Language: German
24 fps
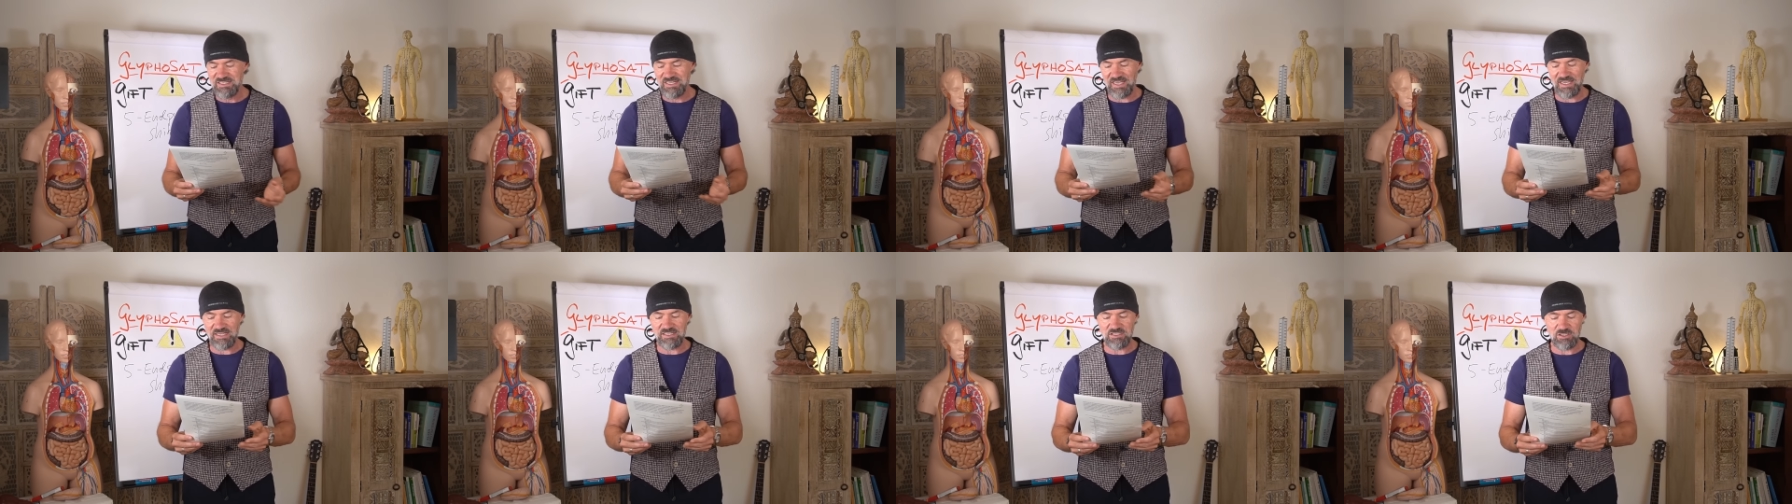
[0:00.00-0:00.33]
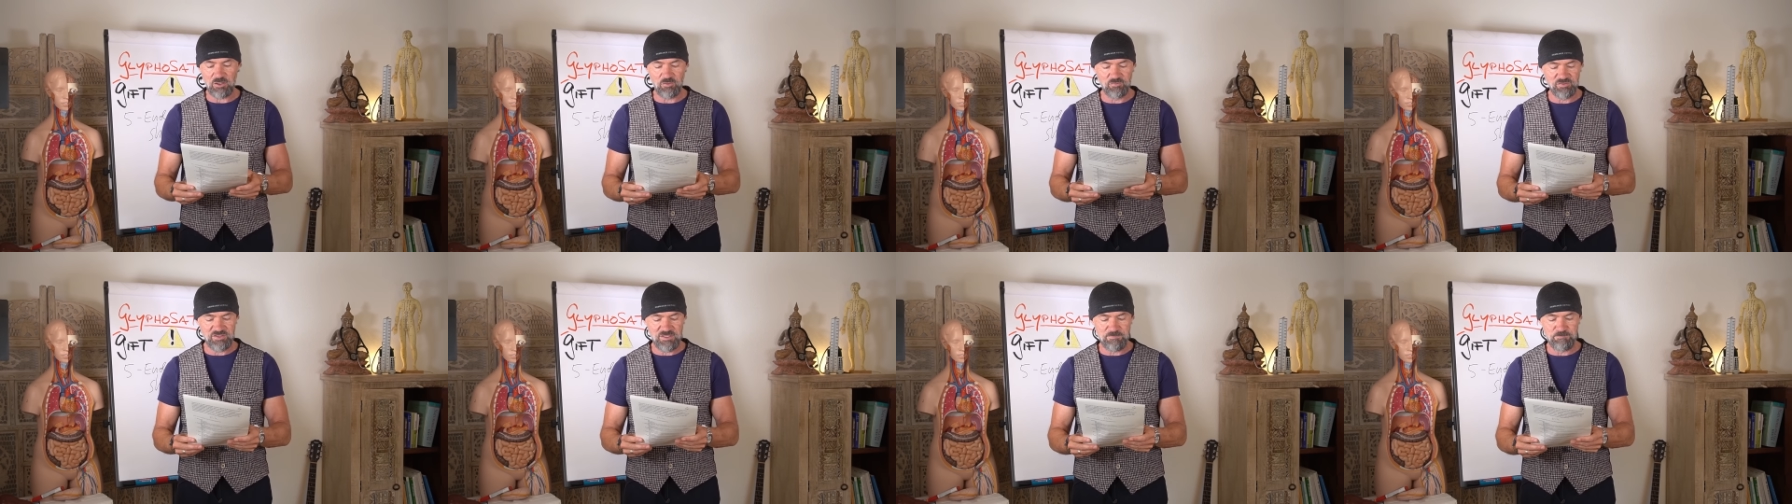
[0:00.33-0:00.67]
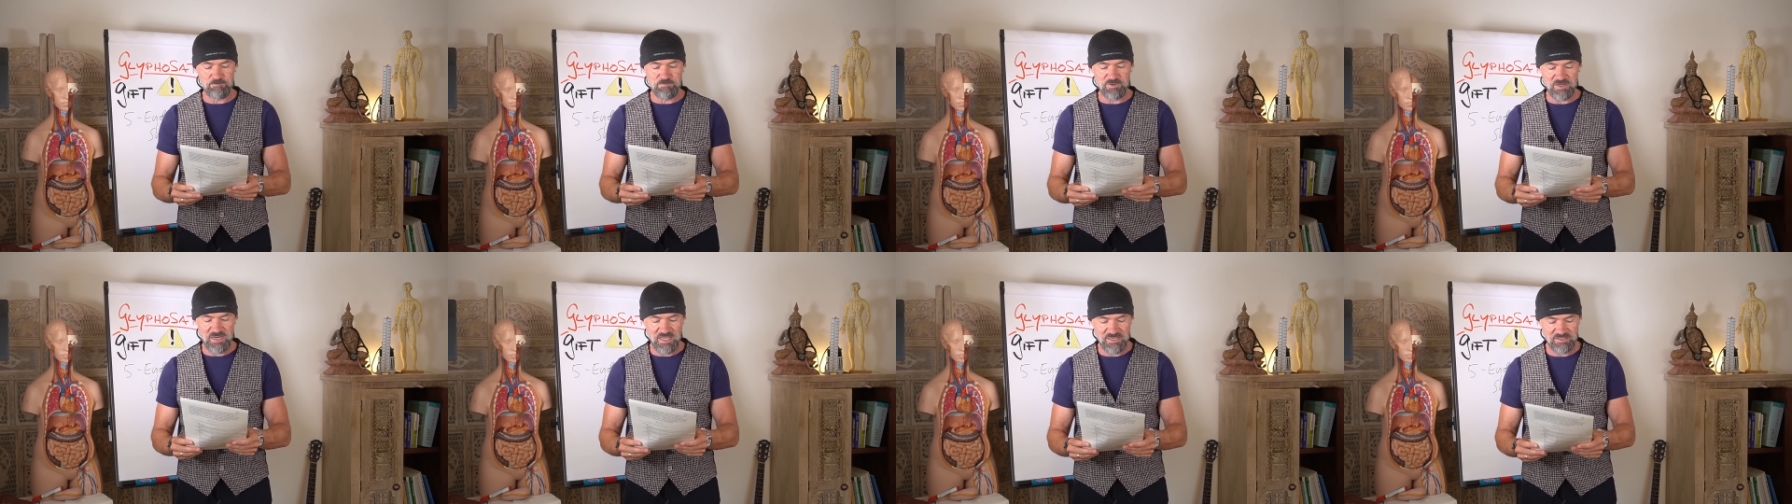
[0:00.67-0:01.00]
direkt auf die
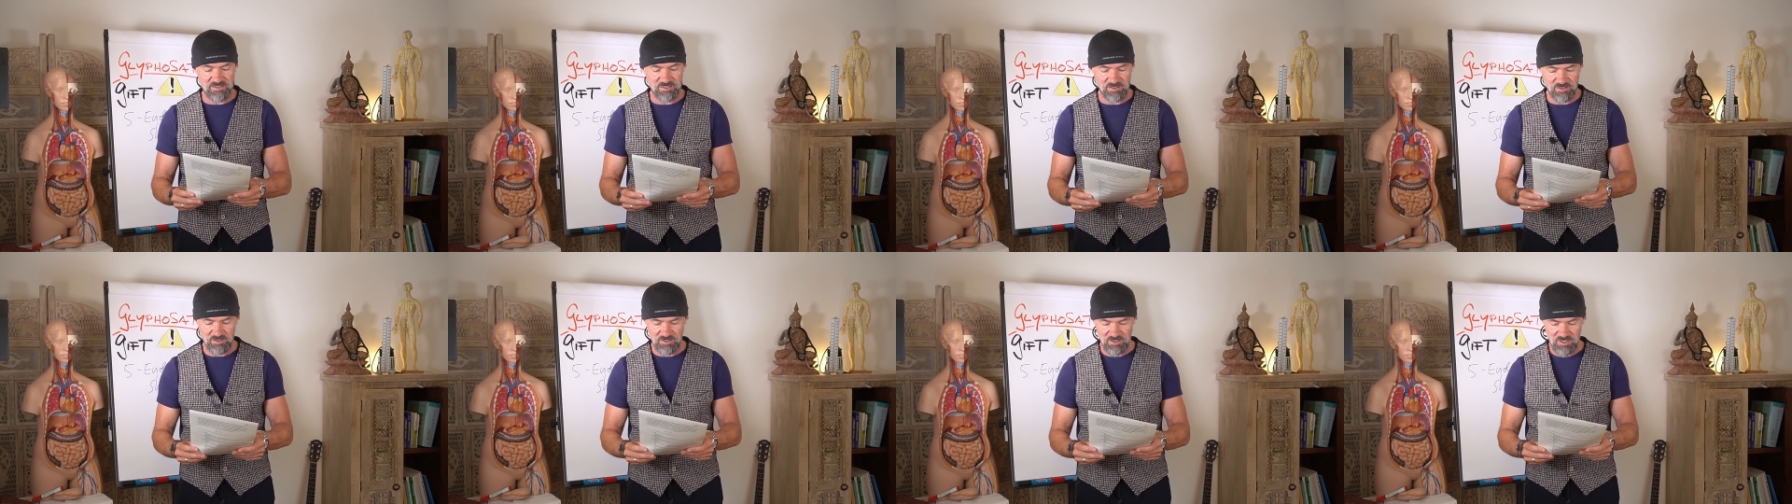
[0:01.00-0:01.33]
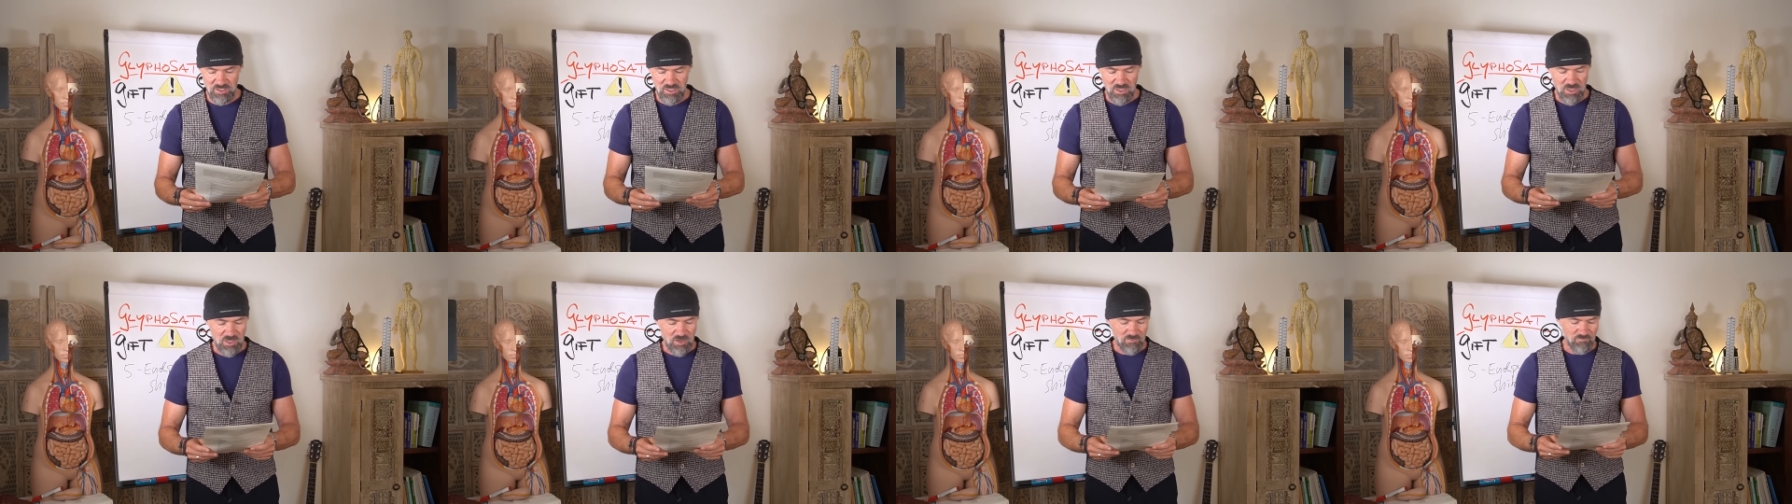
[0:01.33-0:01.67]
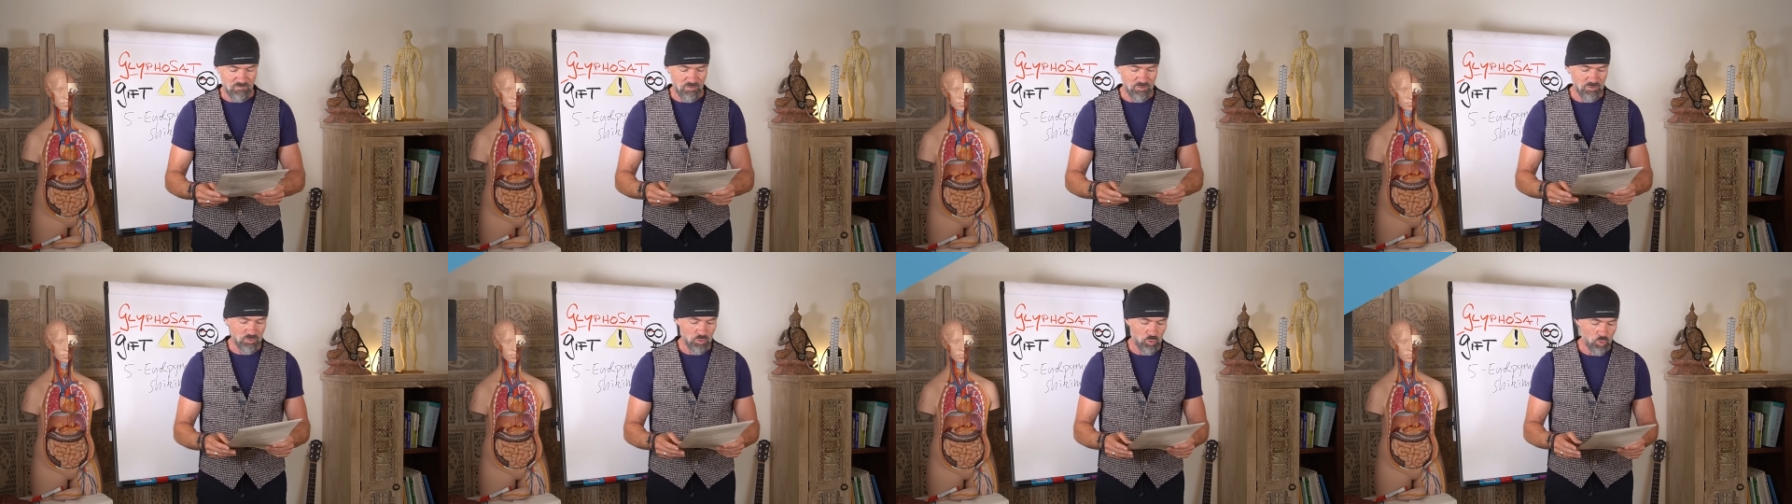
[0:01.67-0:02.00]
Blätter
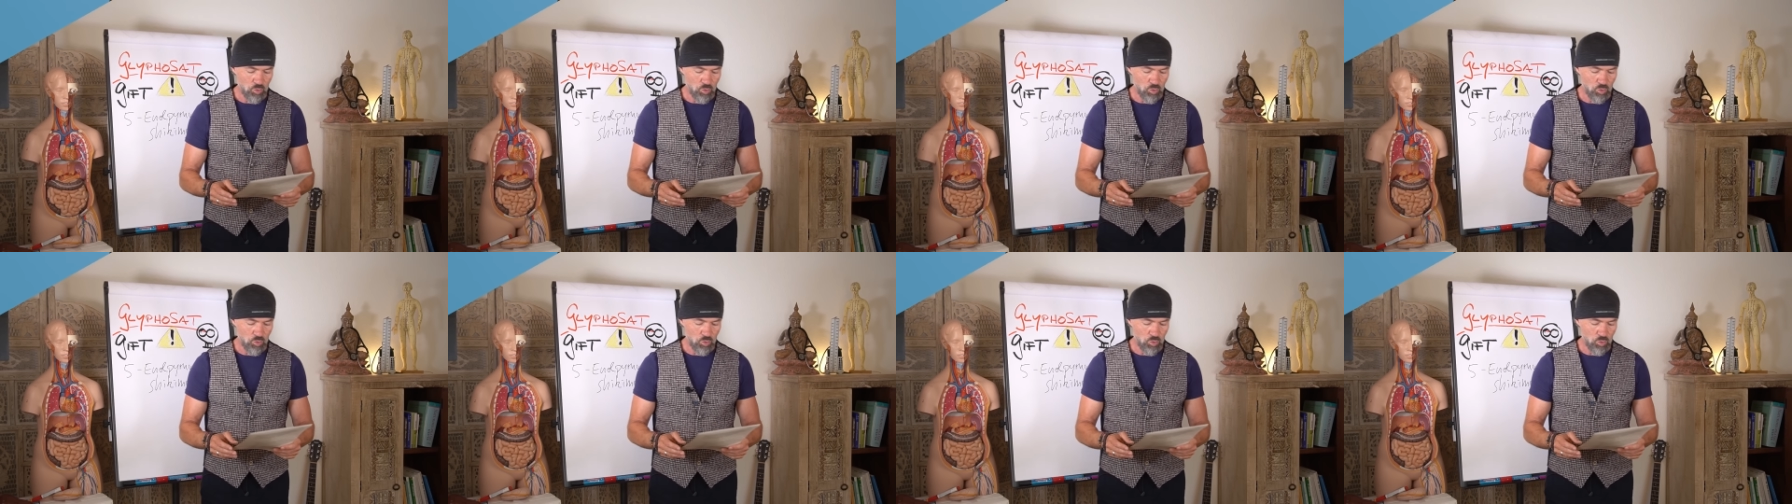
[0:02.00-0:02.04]
von